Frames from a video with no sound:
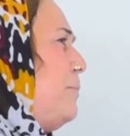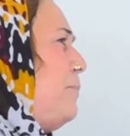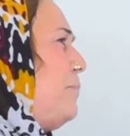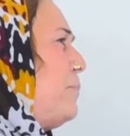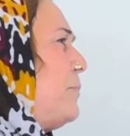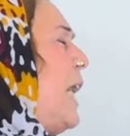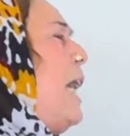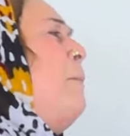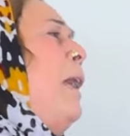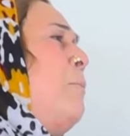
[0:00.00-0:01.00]
عمودي بون يا
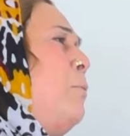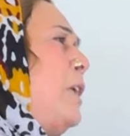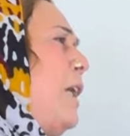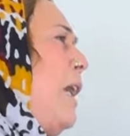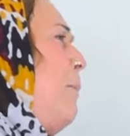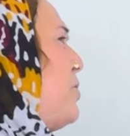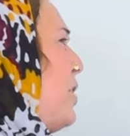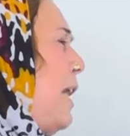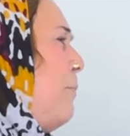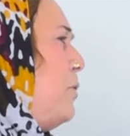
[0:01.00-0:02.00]
ديال قندي ام قص
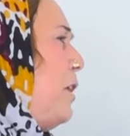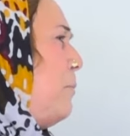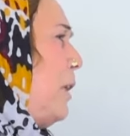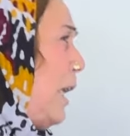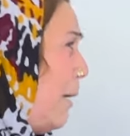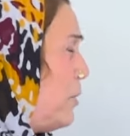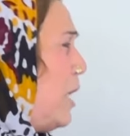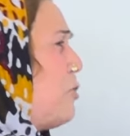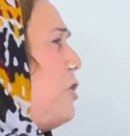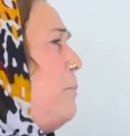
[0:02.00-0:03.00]
عمودي بن
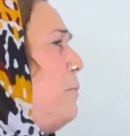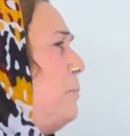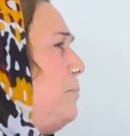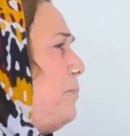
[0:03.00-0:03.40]
العمودي تشيبون